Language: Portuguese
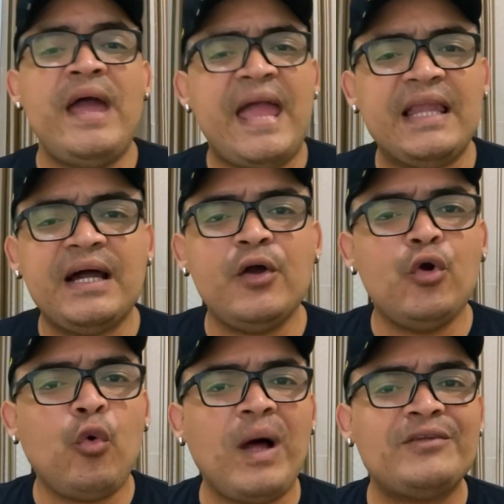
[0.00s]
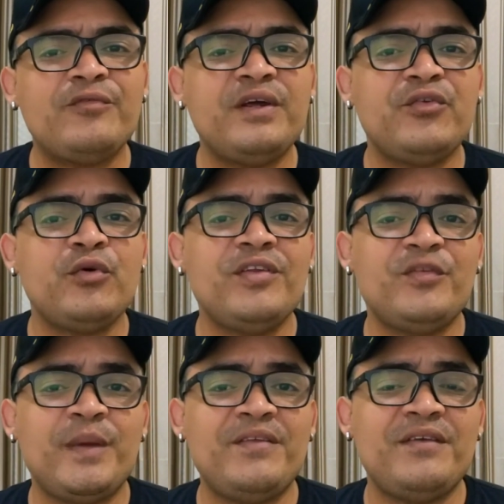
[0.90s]
ela ganhou quatro versões
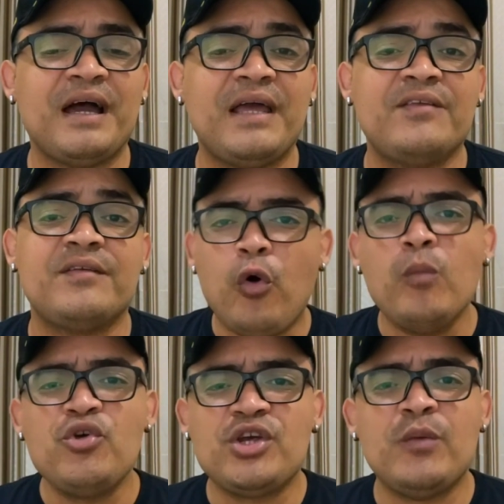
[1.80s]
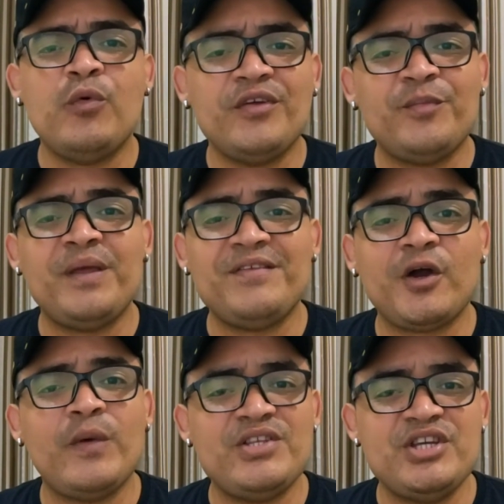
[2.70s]
especiais, ou como chamam
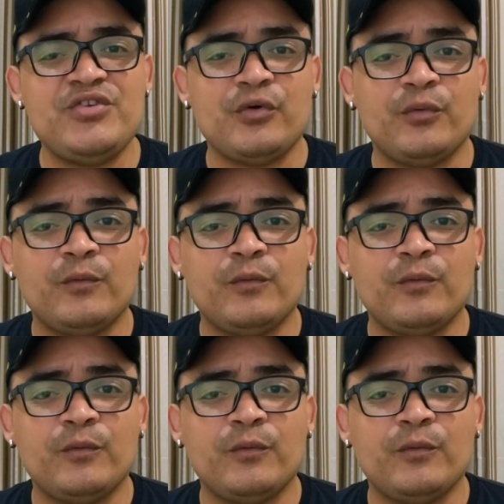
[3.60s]
Special Edition.